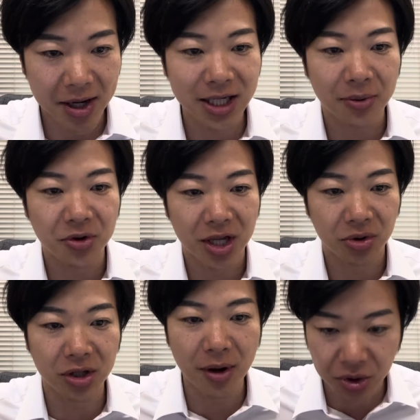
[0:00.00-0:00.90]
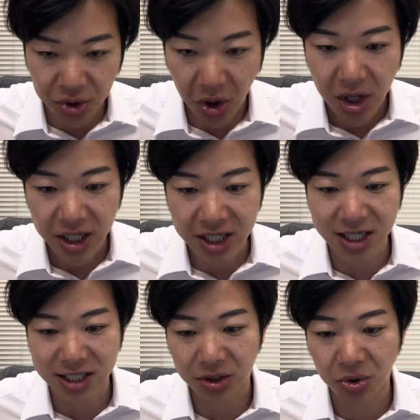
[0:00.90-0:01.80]
インタビューでとんでもないことを言い
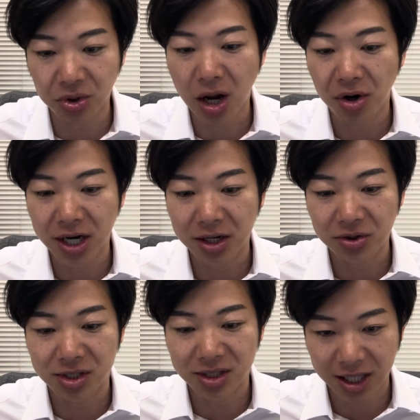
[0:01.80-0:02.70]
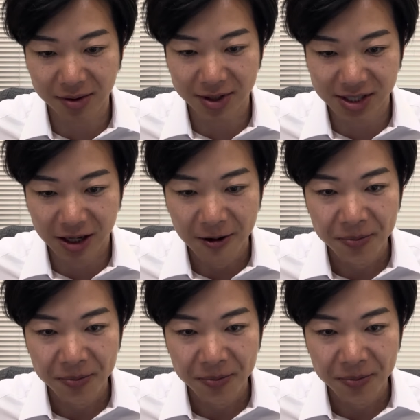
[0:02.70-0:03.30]
出したということが大きなニュースになってます。